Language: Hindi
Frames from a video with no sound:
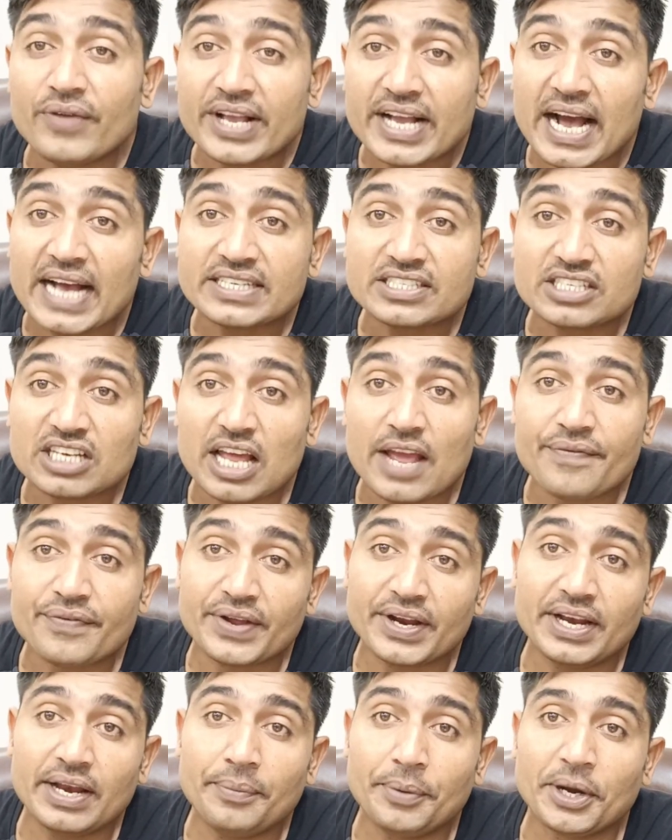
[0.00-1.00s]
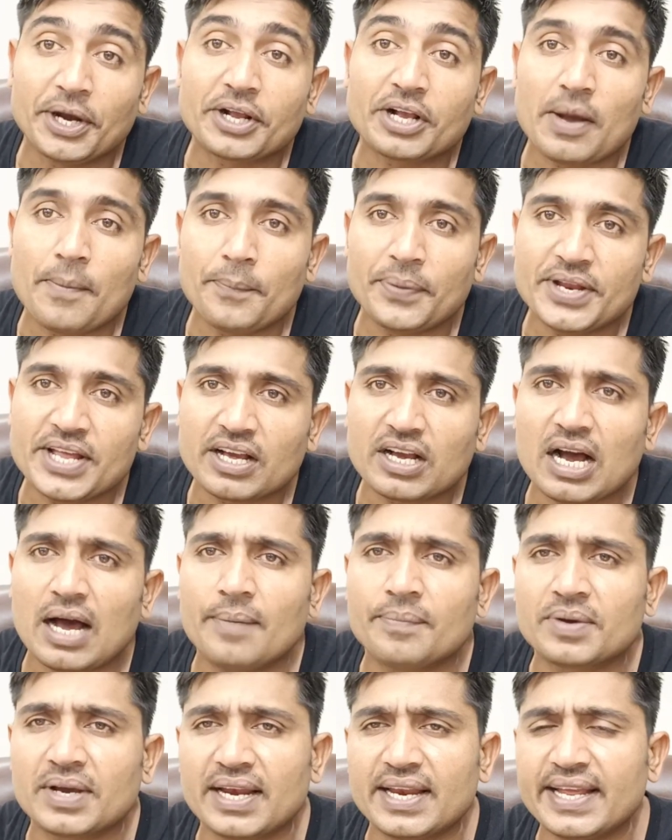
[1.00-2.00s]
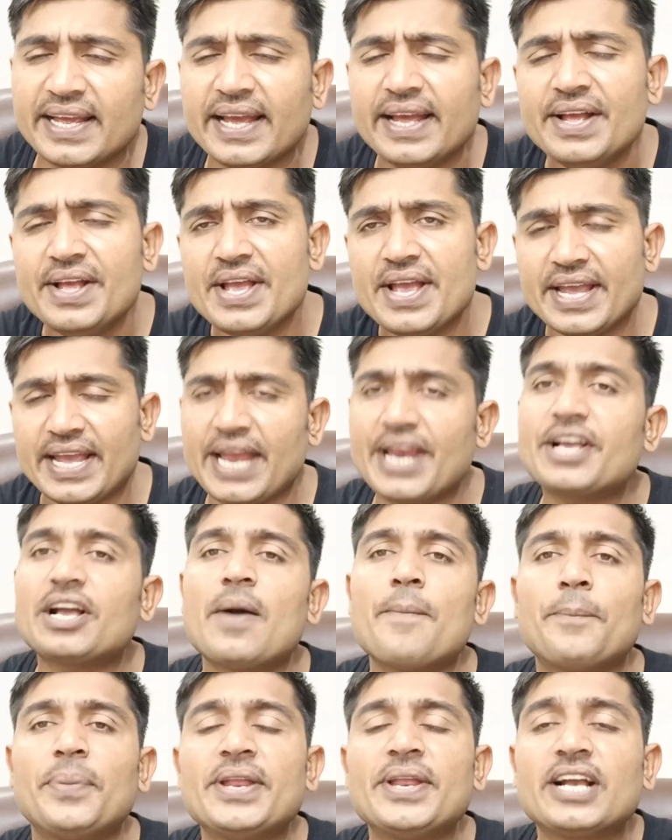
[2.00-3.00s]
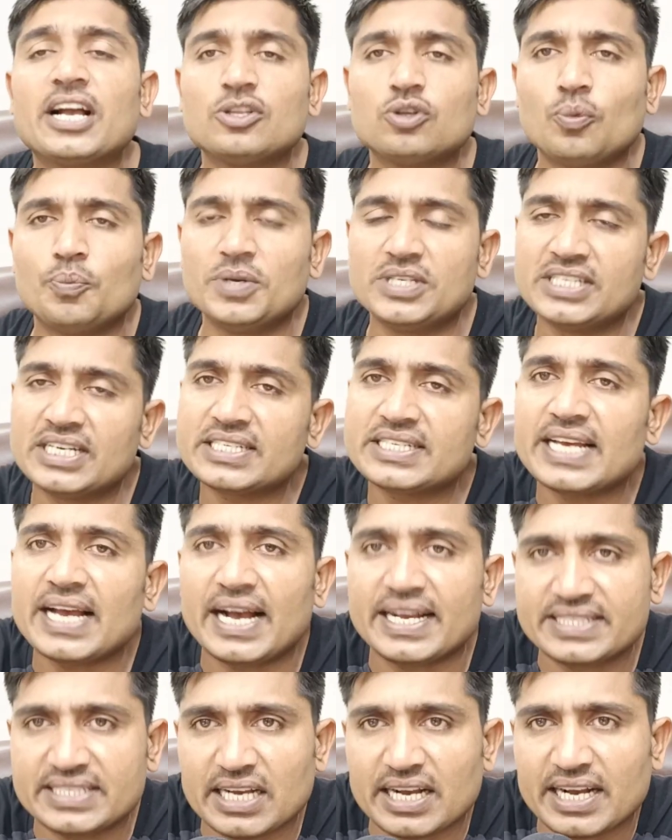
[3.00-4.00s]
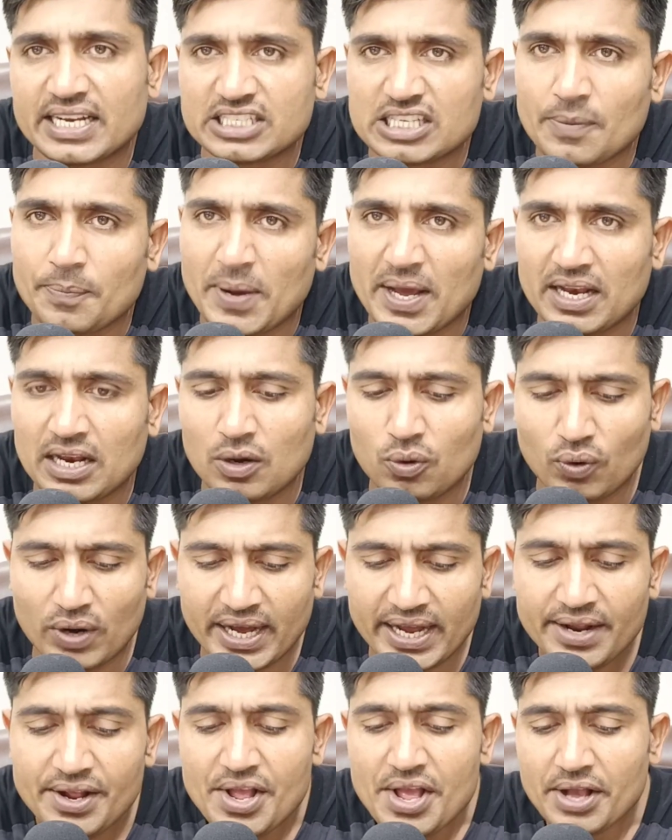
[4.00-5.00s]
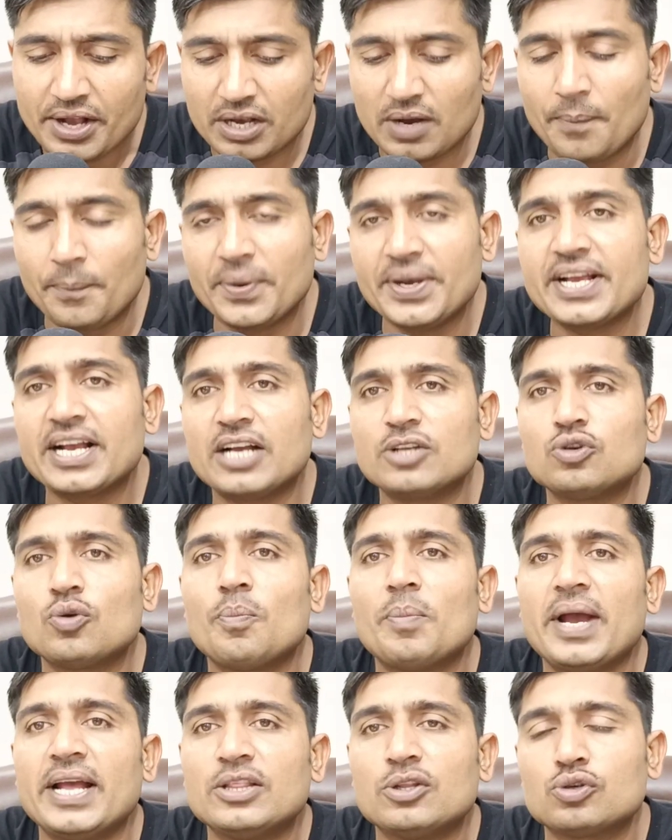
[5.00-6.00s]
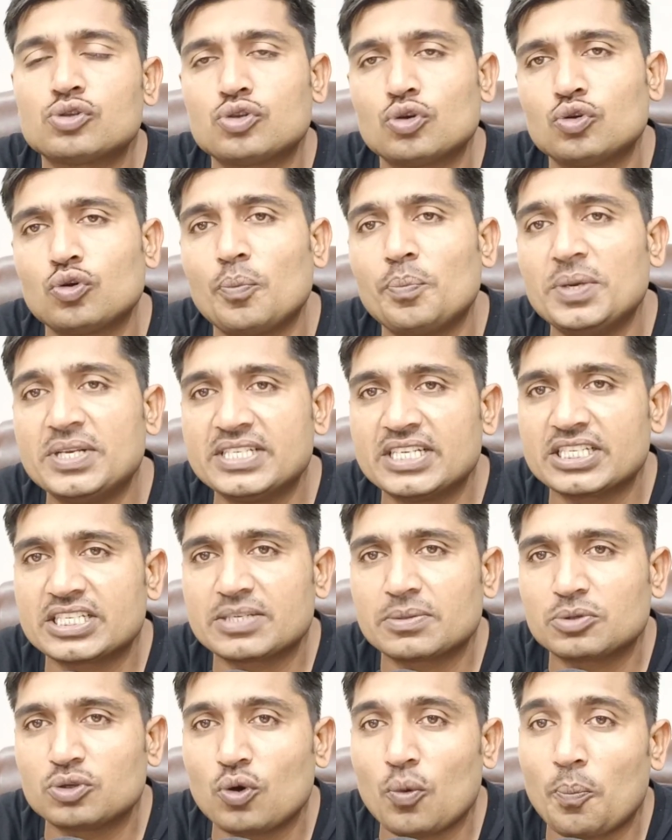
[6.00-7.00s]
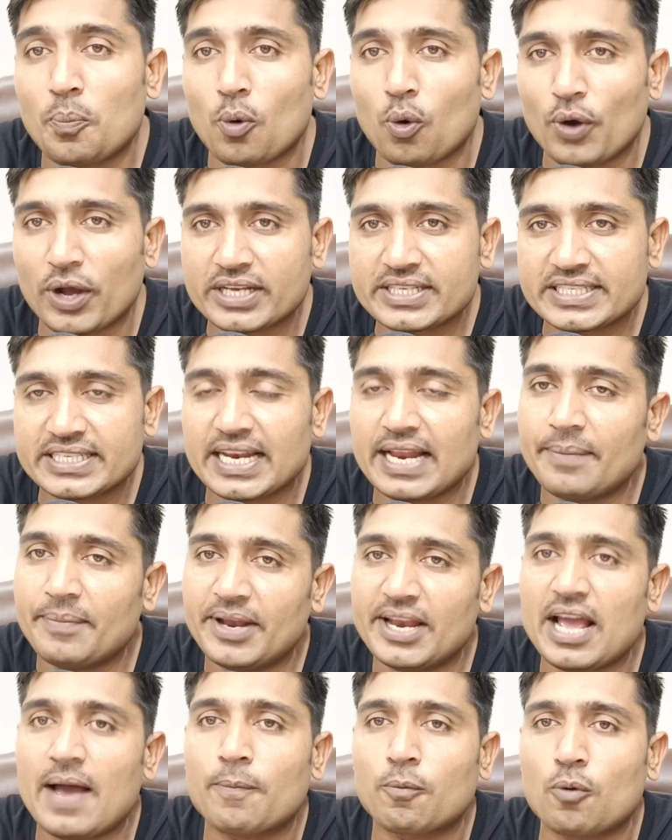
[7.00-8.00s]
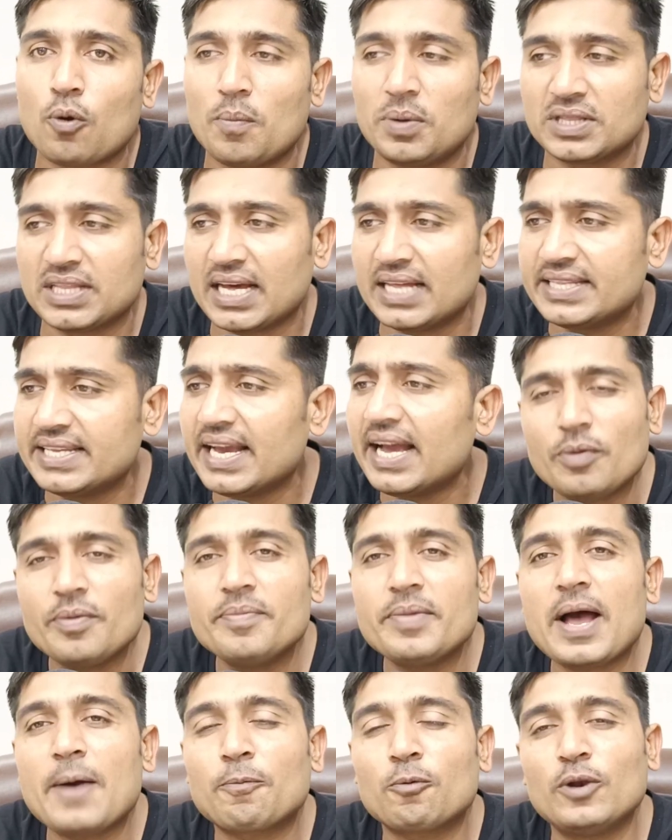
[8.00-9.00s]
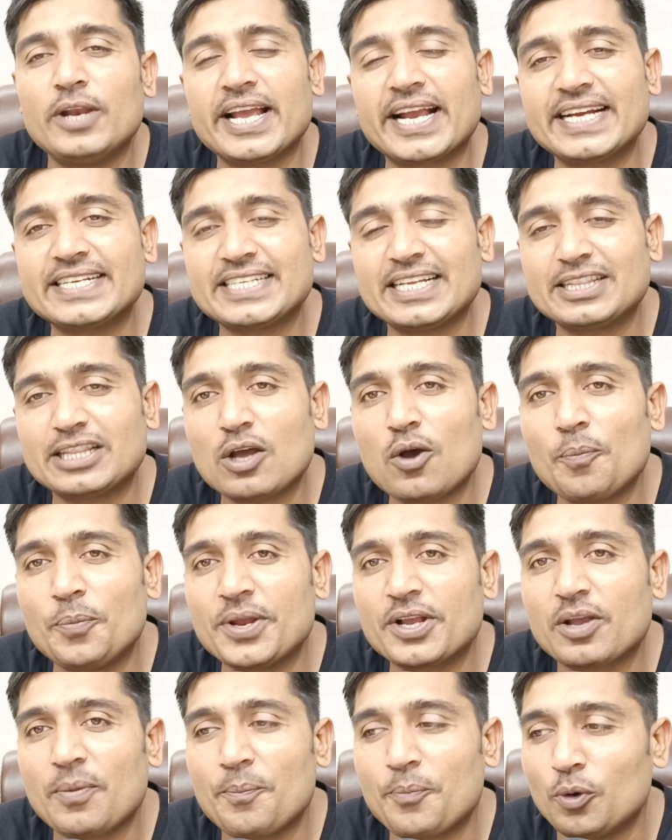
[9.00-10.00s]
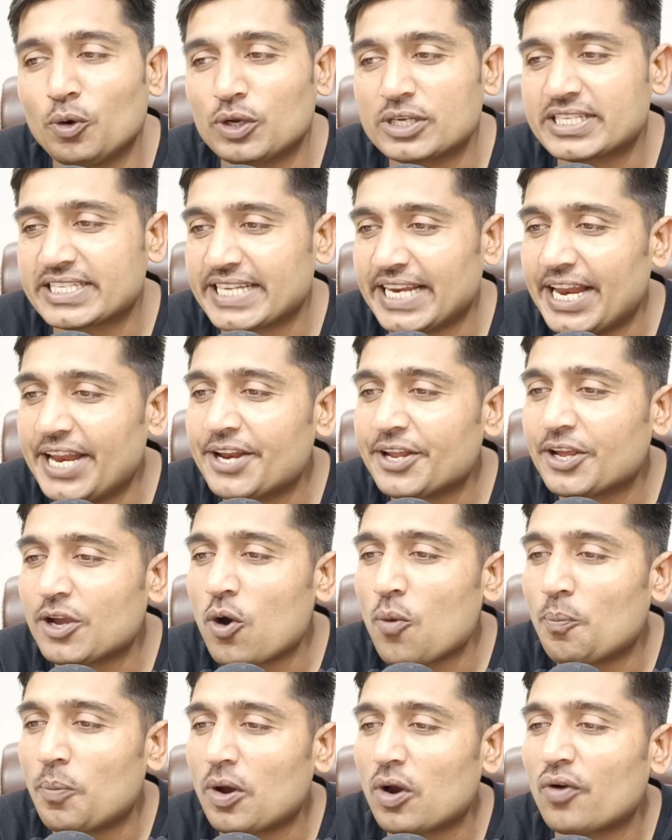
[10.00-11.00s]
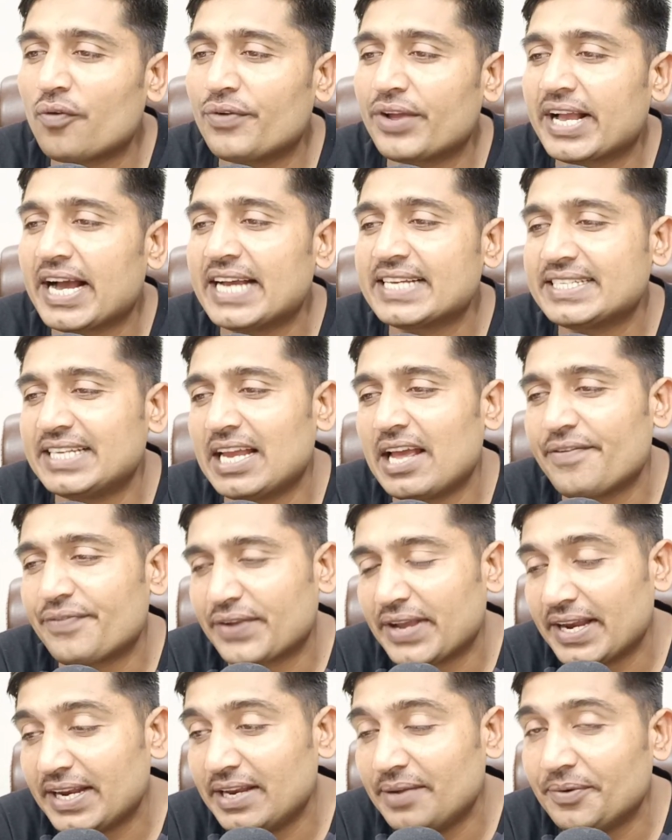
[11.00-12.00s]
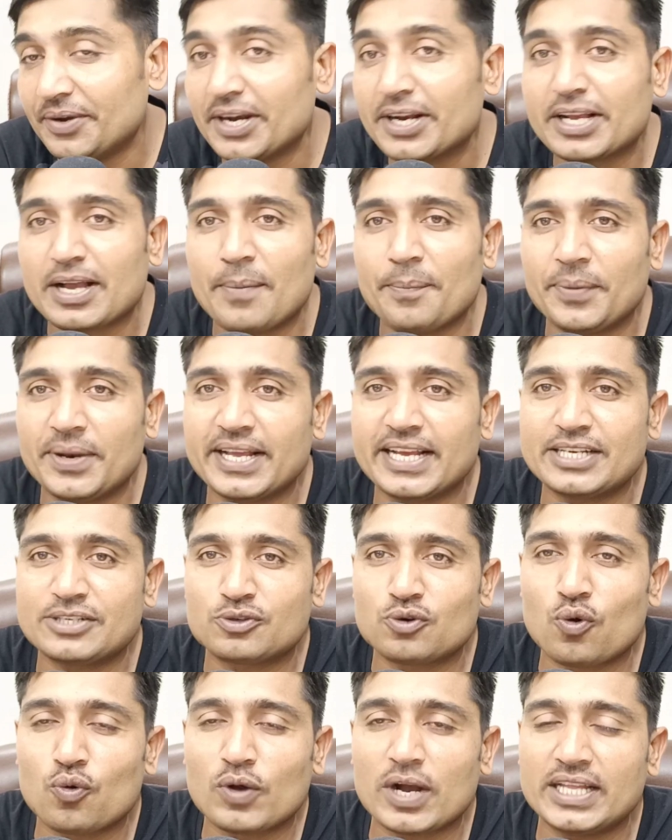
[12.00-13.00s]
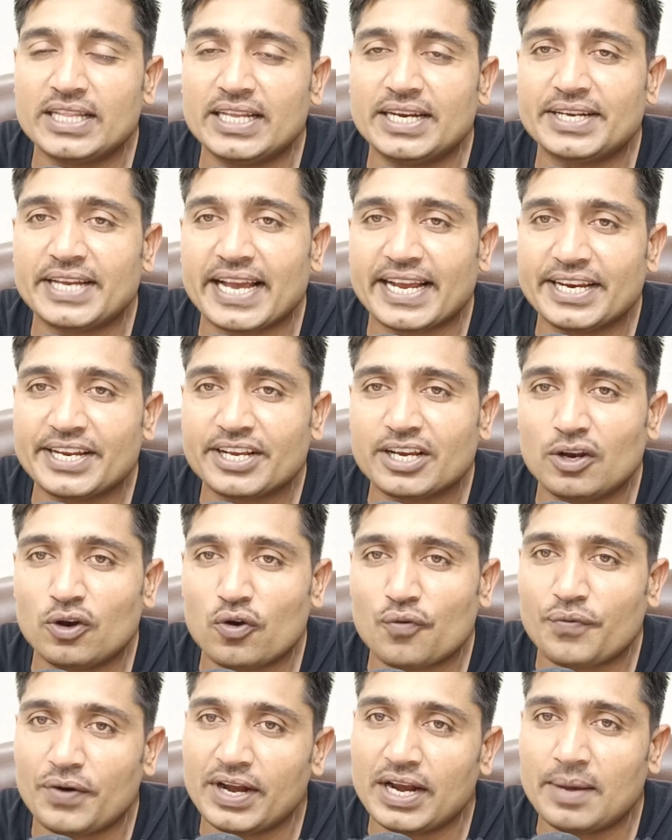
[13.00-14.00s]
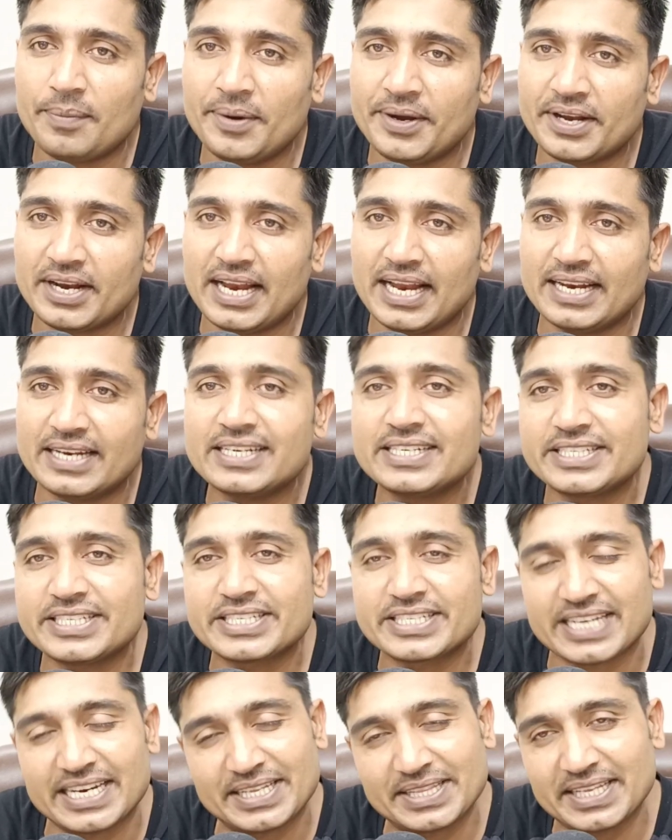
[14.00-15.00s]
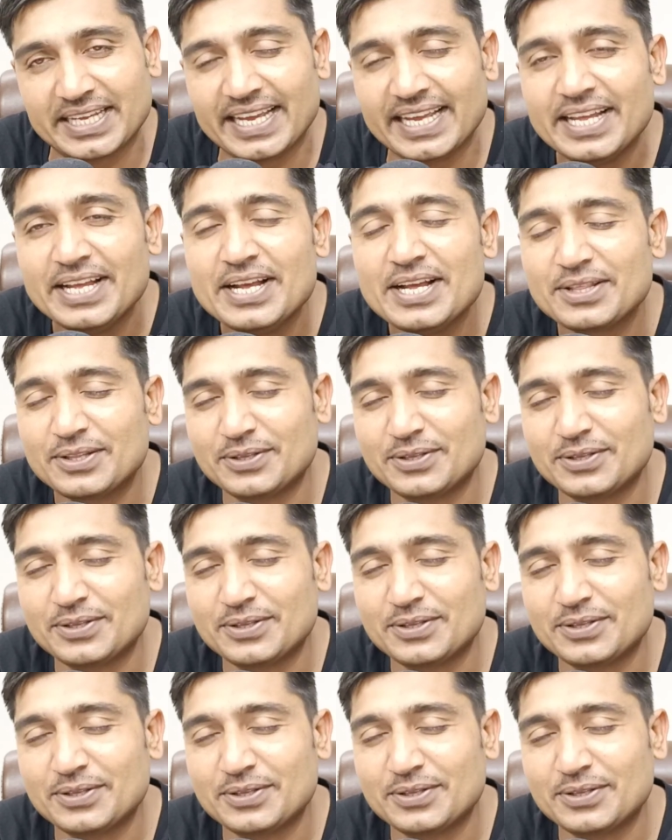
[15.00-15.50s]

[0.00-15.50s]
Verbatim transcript: विकास लाइफ के लिमिटेड कंपनी काम करी है यानी कंपनी का जो बिजनेस है अच्छा खासा फैला हुआ है कंपनी का जो मैन दोस्तों जो बिजनेस जो प्रोडक्शन है मैंने आपको बता दिया तो अभी मैं आपको लेकर चलता हूं अपनी कंप्यूटर स्क्रीन के ऊपर और विकास लाइफ के लिमिटेड कंपनी के स्टॉक का इधर टेक्निकल और फंडामेंटल एनालिसिस करते हैं